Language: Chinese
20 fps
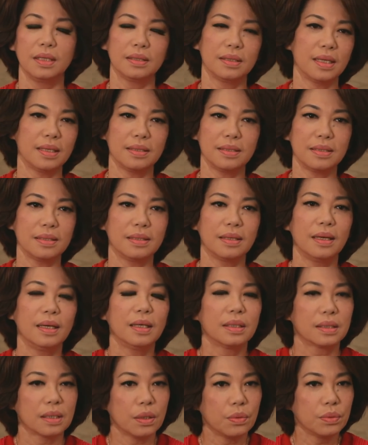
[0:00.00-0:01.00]
但是
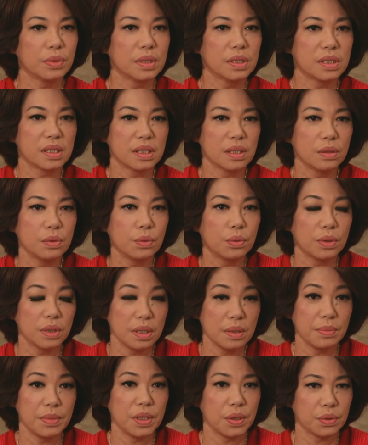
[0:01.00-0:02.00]
当我的生活
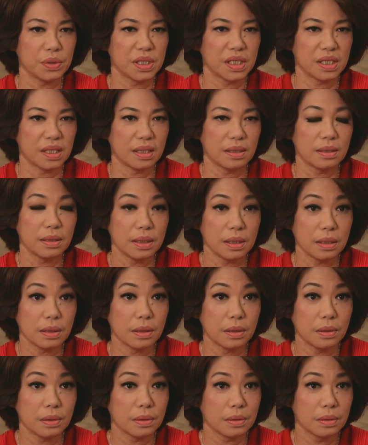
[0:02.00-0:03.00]
里面有神了以
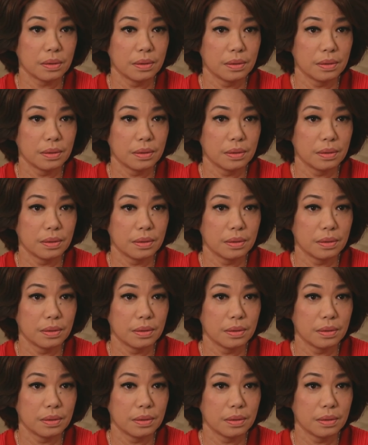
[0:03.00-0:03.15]
后，